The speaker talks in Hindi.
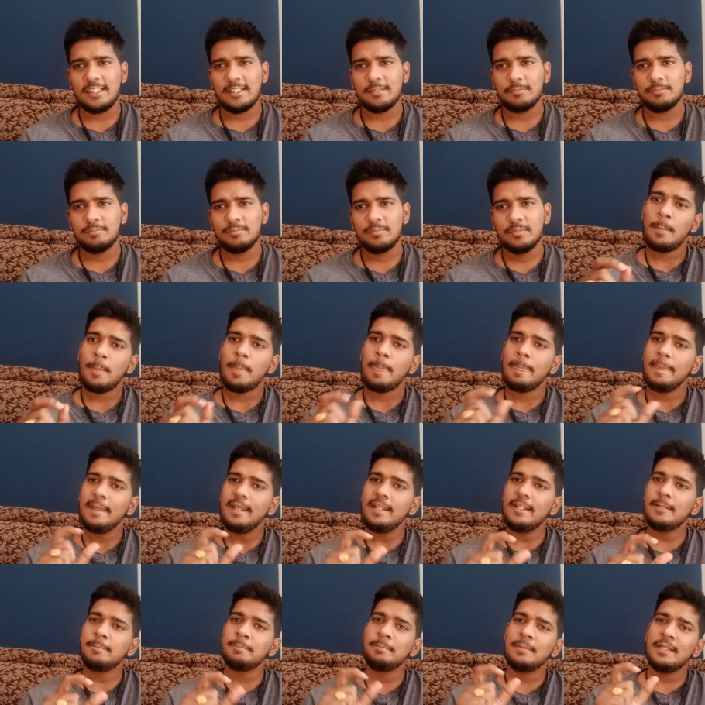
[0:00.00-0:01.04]
हम
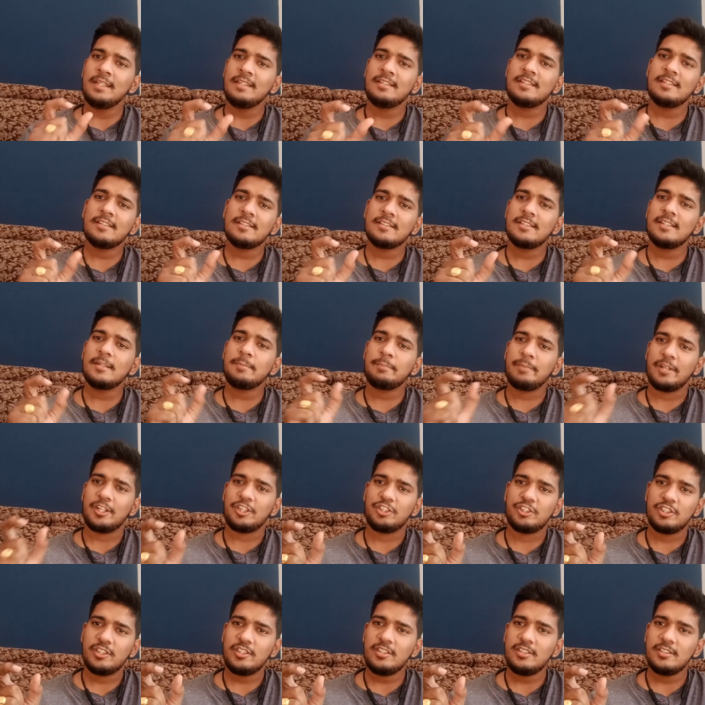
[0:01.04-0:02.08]
इट मेजर्स द
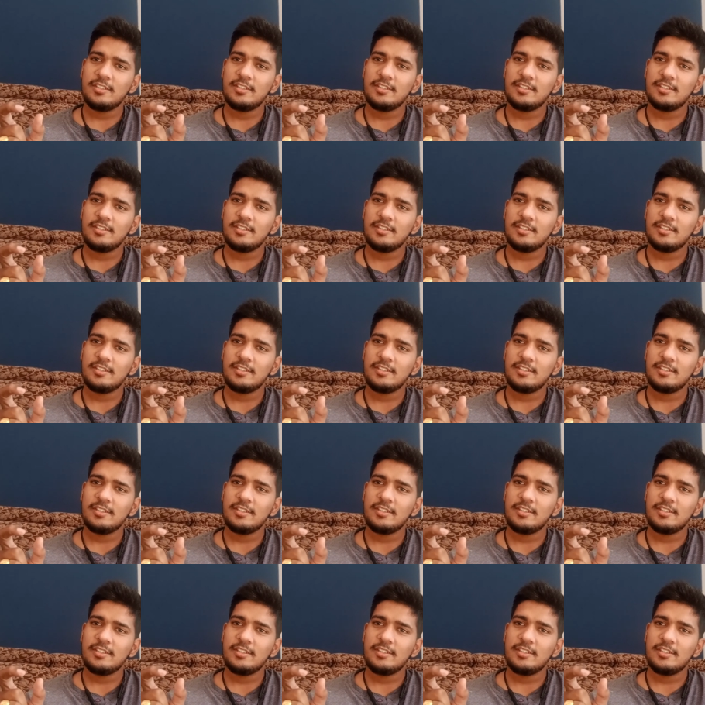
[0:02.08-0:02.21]
प्रेशर